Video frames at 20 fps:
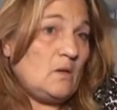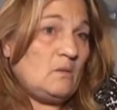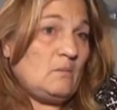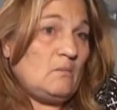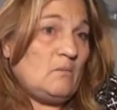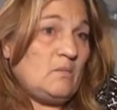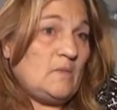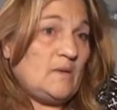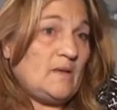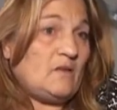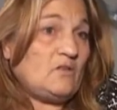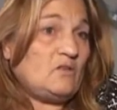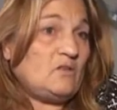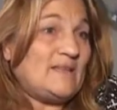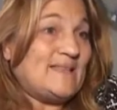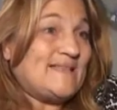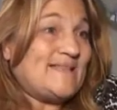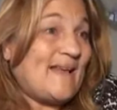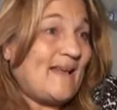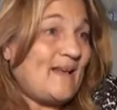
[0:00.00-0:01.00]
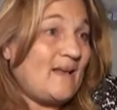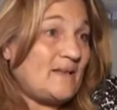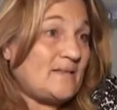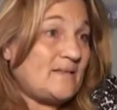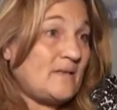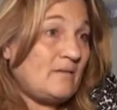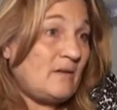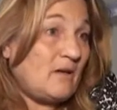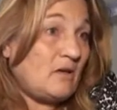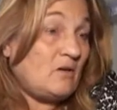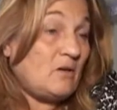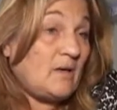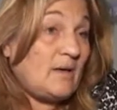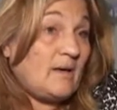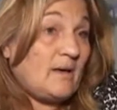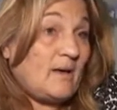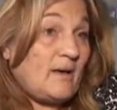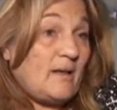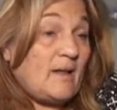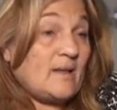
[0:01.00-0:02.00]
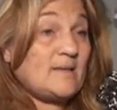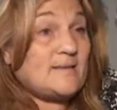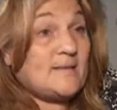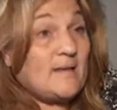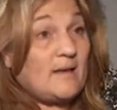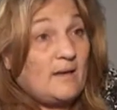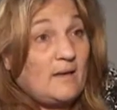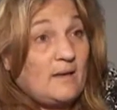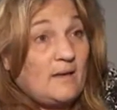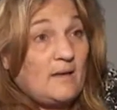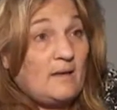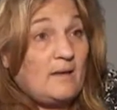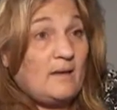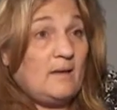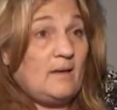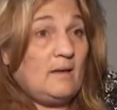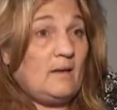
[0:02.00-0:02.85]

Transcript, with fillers: ¿De dónde sale ese valor? En realidad sale